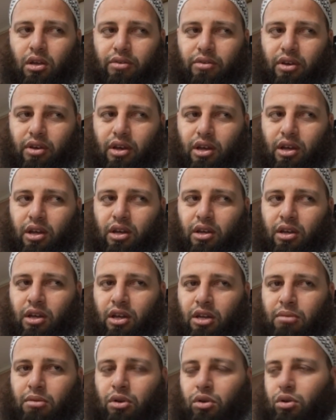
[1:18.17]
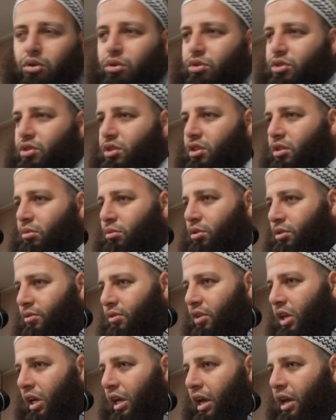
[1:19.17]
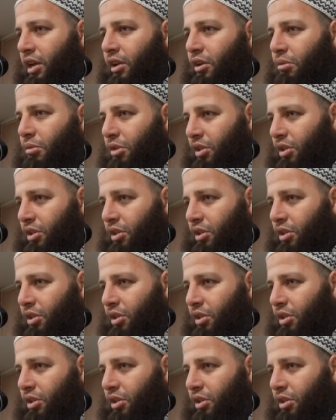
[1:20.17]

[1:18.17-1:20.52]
فاحنا ما نقولوش بوتفليقه انه